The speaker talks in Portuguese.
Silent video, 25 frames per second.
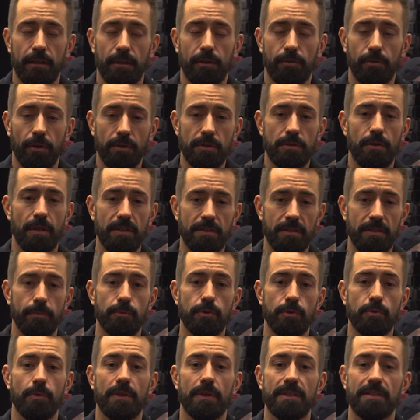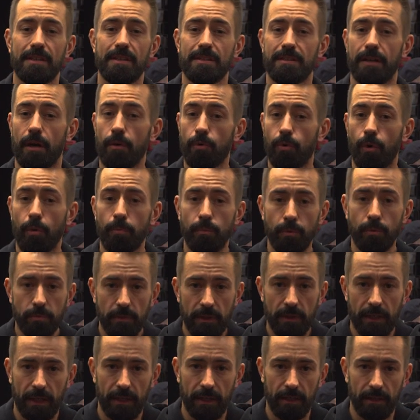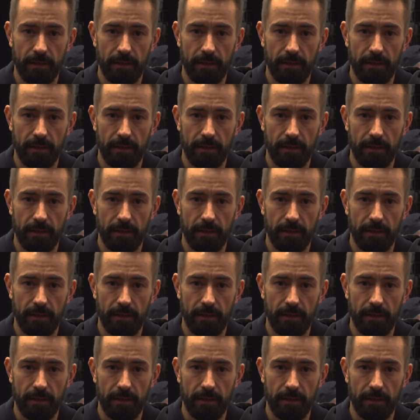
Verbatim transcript: que todos nós temos um ancestral comum, cara.